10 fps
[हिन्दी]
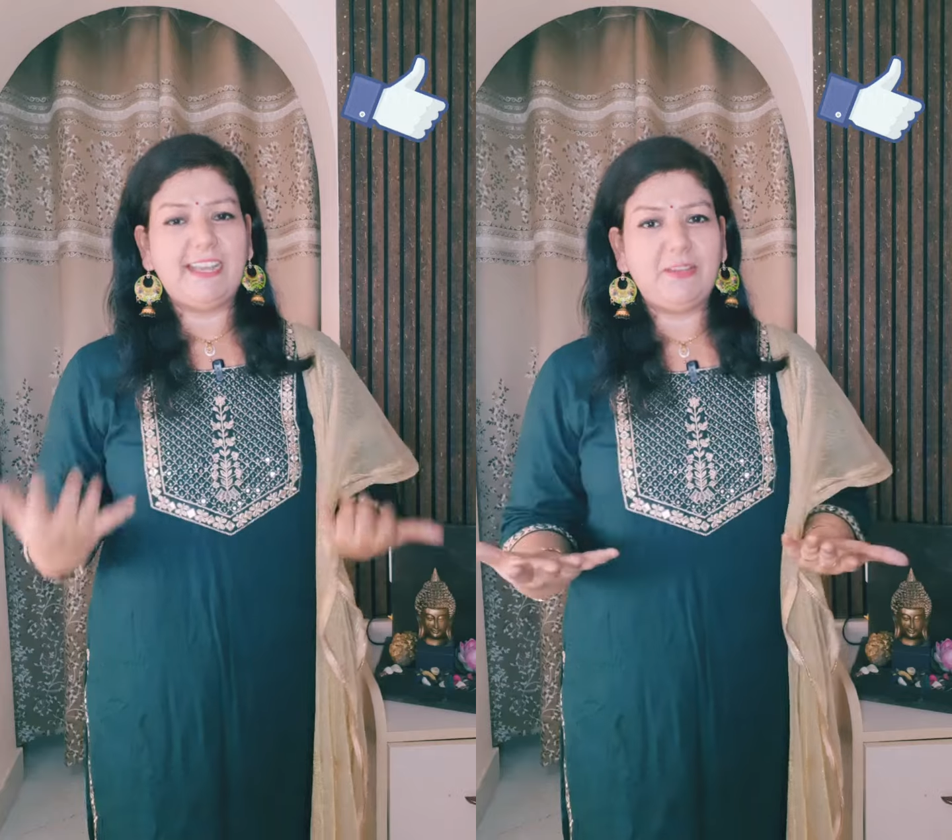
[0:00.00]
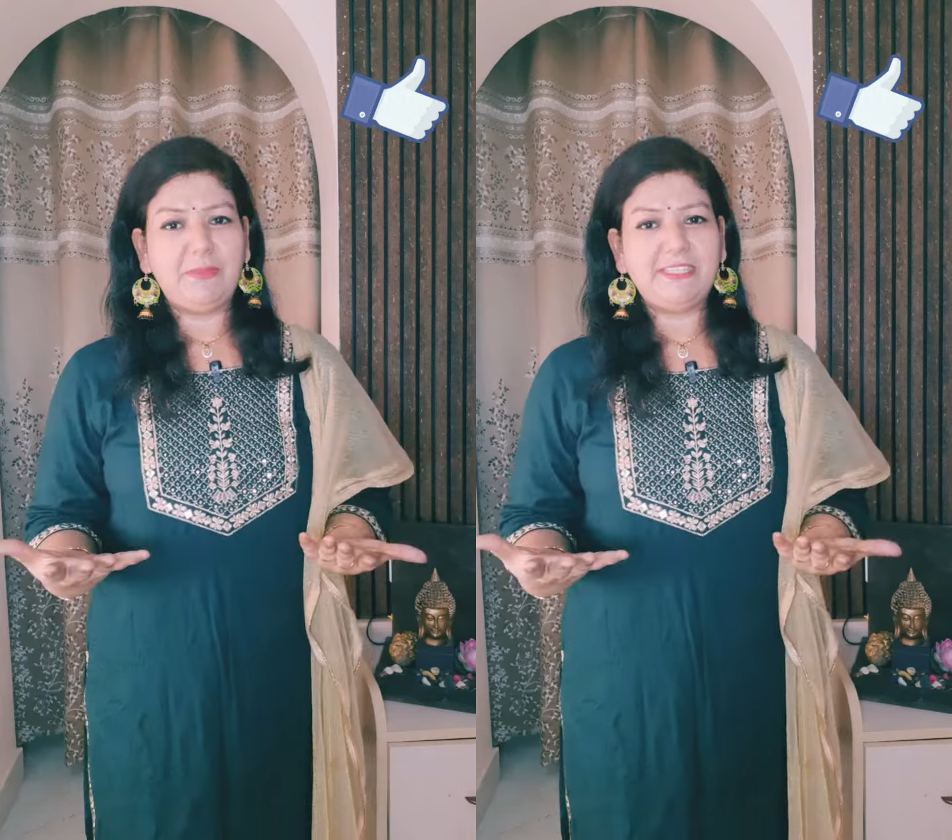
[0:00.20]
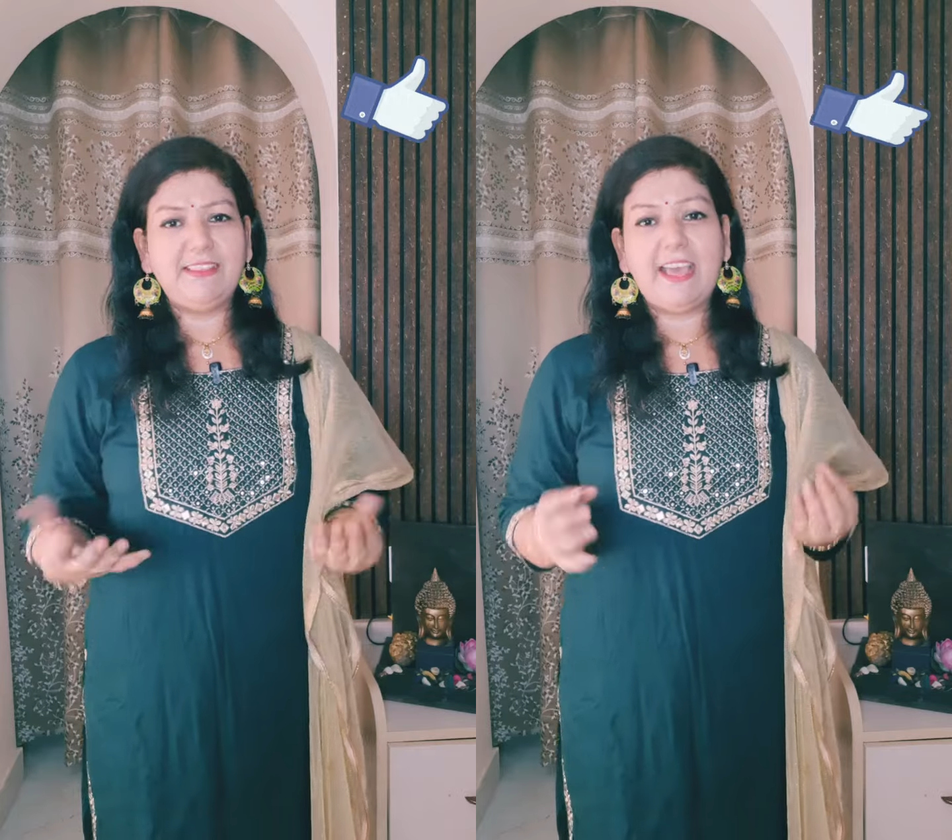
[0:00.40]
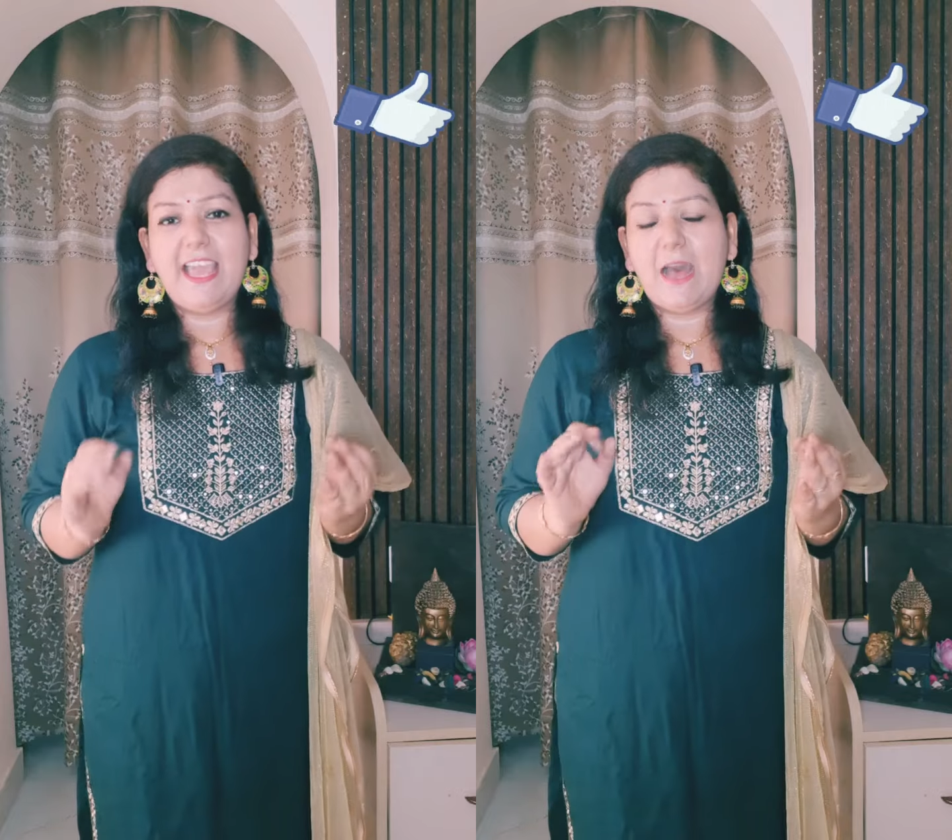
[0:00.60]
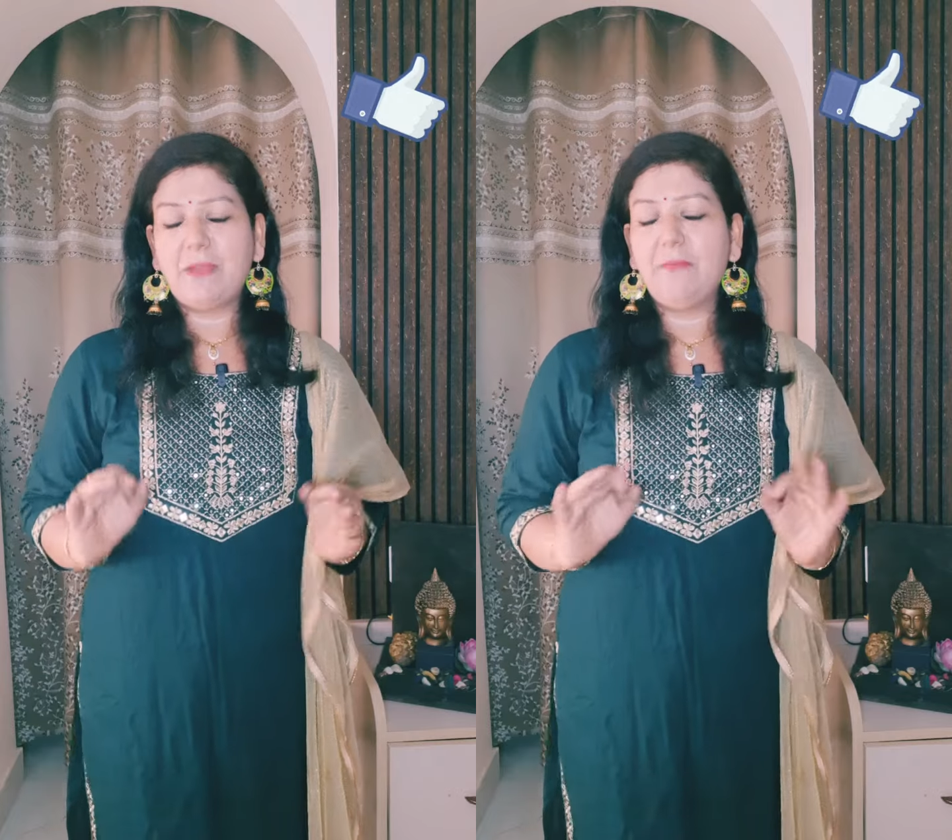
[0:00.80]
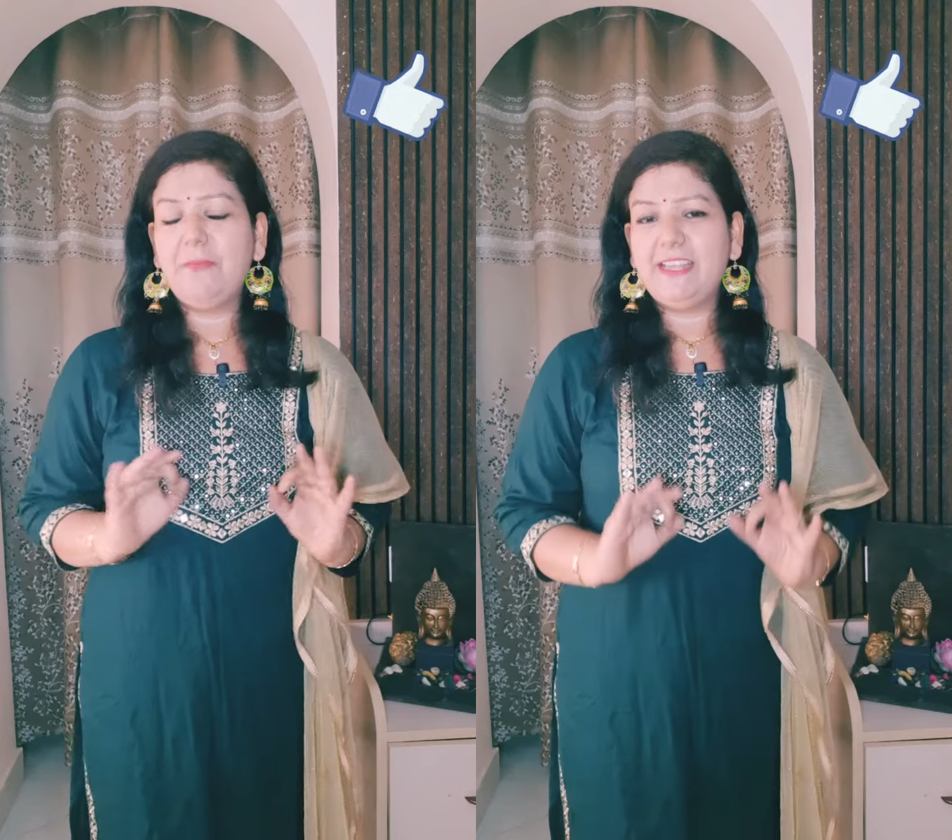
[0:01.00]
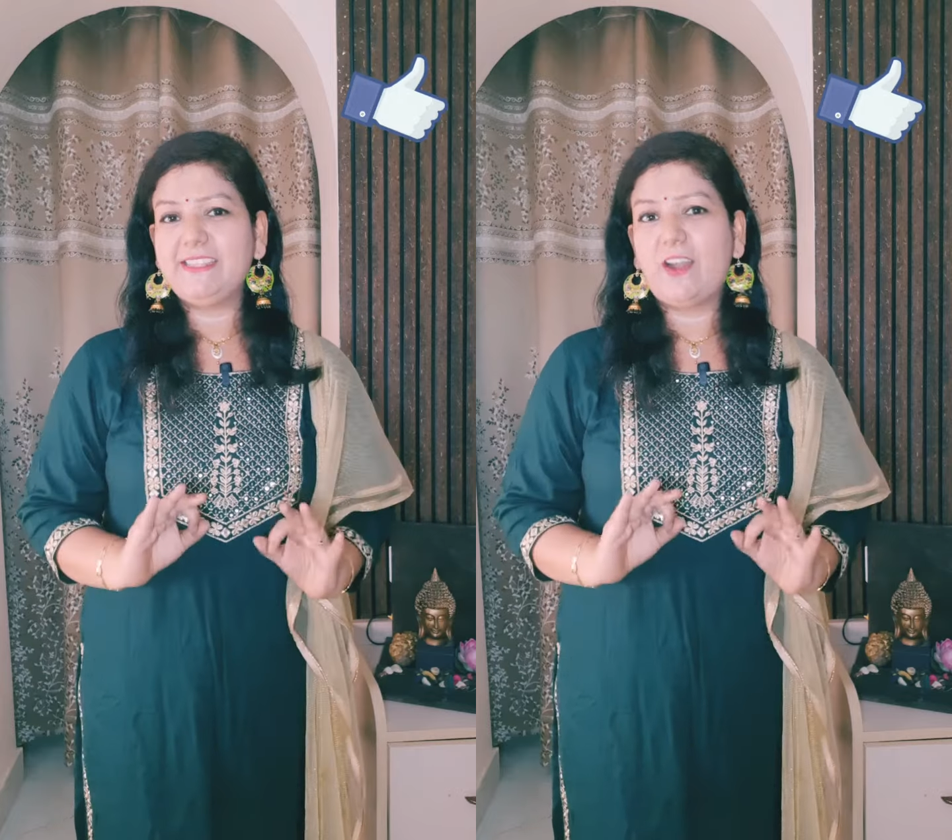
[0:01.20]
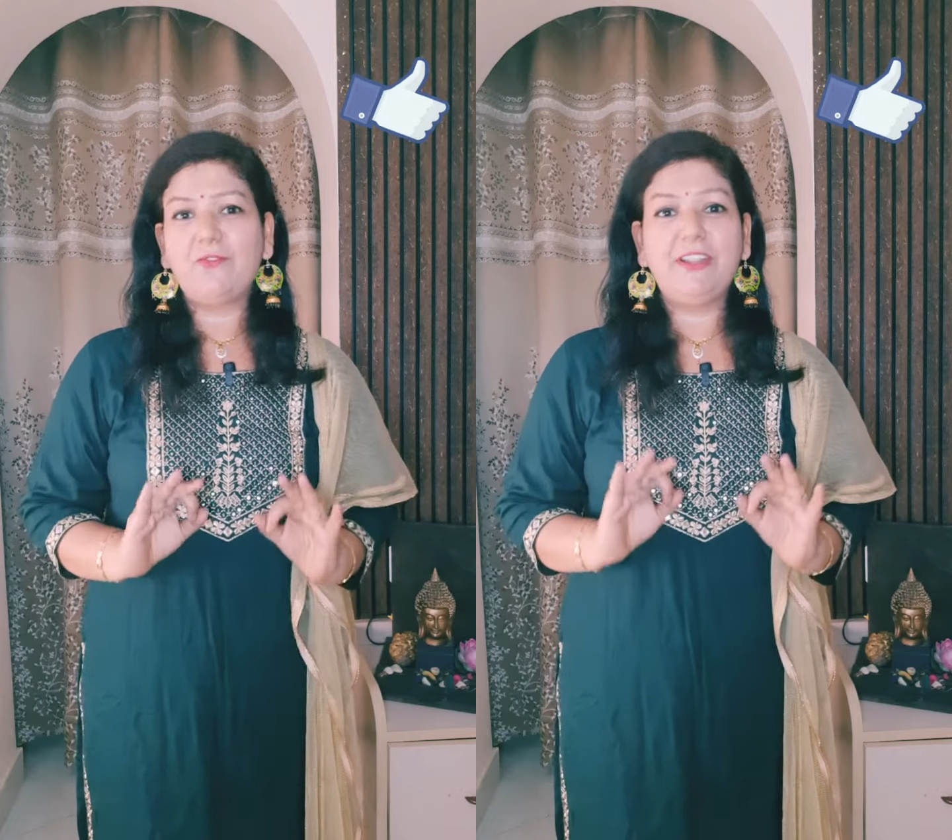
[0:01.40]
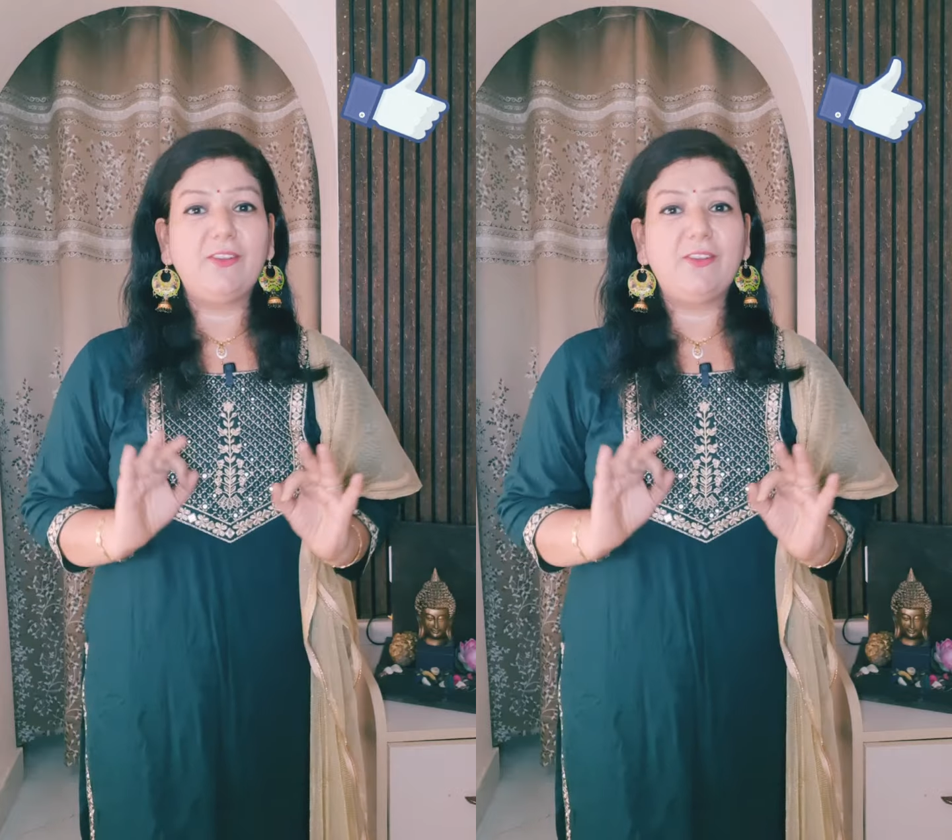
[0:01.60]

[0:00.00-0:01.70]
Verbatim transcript: ज़्यादा पसंद आए आपका बेस्ट आउटफिट